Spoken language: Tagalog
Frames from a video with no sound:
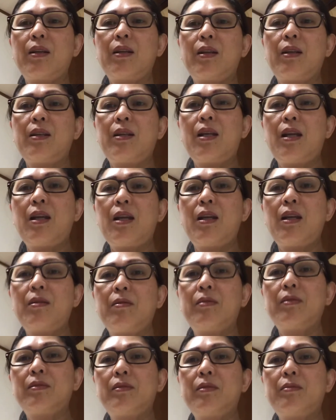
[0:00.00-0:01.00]
Hindi
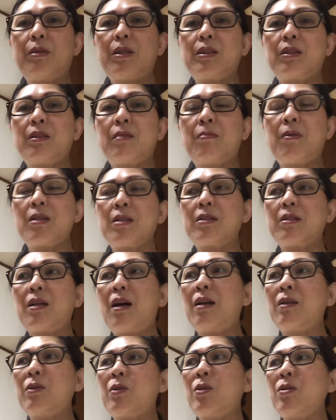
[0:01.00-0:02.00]
basta-basta
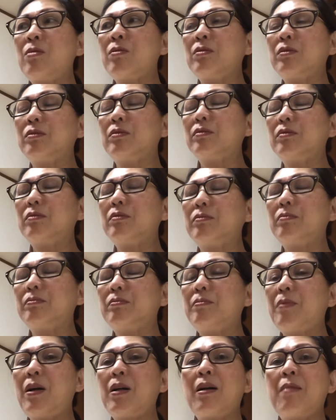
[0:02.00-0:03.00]
ano yung
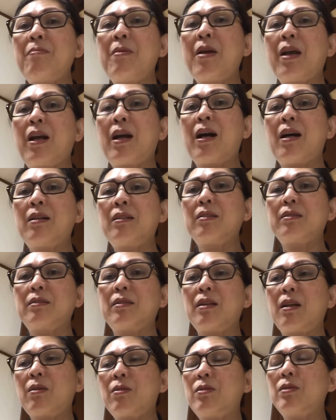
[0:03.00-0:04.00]
panggabi ka,
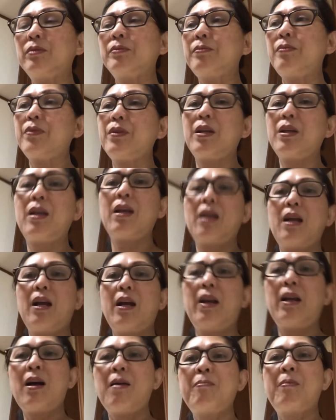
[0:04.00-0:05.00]
nako.
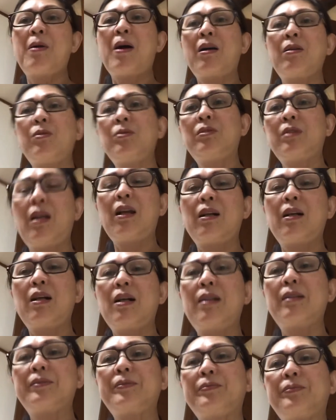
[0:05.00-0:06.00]
Nakapagod talaga.
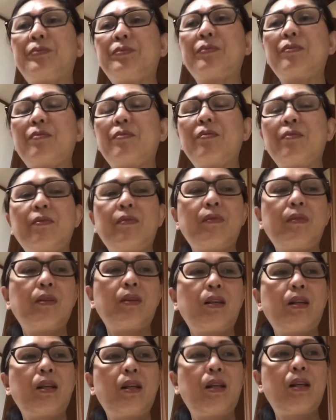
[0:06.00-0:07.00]

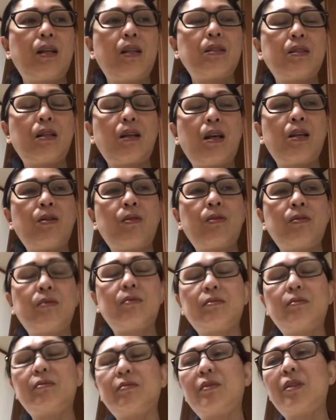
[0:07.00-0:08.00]
Saka yun,
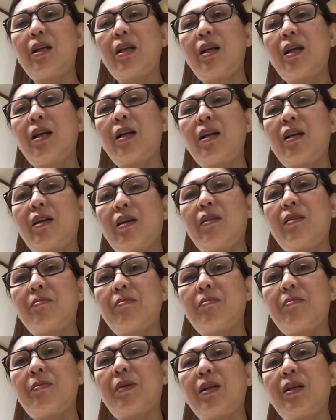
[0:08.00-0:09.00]

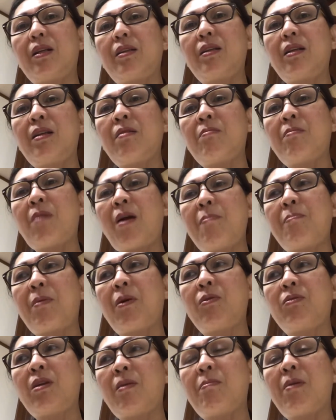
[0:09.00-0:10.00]
pagdating ng bay,
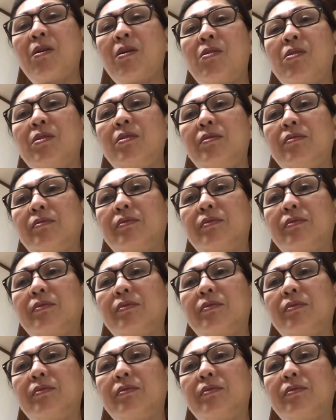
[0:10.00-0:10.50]
pagod na pagod,